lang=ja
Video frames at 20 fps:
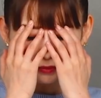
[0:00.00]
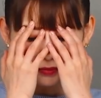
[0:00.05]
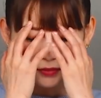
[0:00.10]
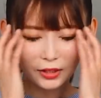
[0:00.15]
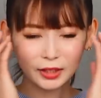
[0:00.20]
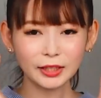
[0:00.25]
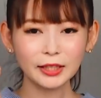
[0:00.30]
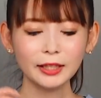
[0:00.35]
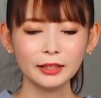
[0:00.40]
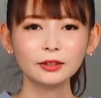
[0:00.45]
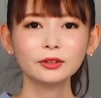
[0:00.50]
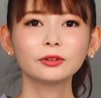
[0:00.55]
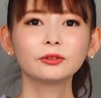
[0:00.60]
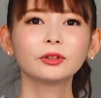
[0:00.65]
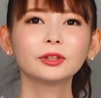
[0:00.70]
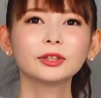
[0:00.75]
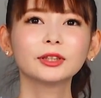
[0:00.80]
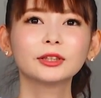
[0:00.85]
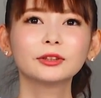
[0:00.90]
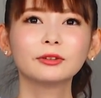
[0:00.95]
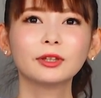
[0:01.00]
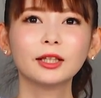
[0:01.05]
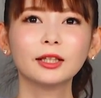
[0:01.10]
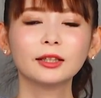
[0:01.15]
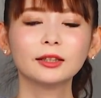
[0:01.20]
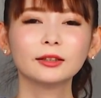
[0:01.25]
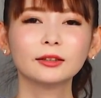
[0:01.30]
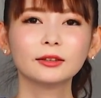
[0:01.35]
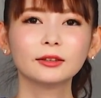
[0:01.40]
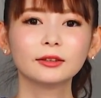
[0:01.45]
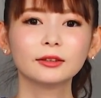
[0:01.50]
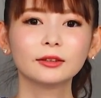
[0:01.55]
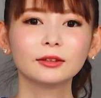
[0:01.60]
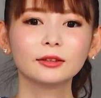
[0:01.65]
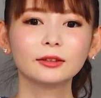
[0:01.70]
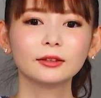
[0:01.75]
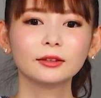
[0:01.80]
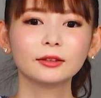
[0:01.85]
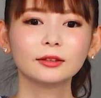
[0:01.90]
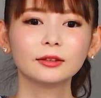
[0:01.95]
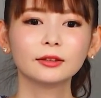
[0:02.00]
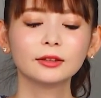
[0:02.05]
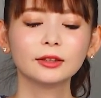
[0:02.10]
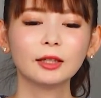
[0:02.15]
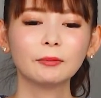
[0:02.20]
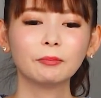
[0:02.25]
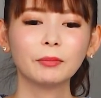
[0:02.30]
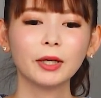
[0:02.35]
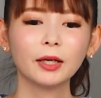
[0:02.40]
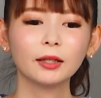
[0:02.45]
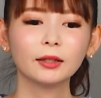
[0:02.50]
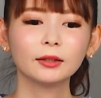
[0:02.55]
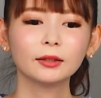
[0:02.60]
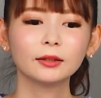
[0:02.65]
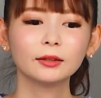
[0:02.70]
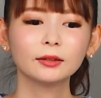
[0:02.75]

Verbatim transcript: でね、その私はやっぱ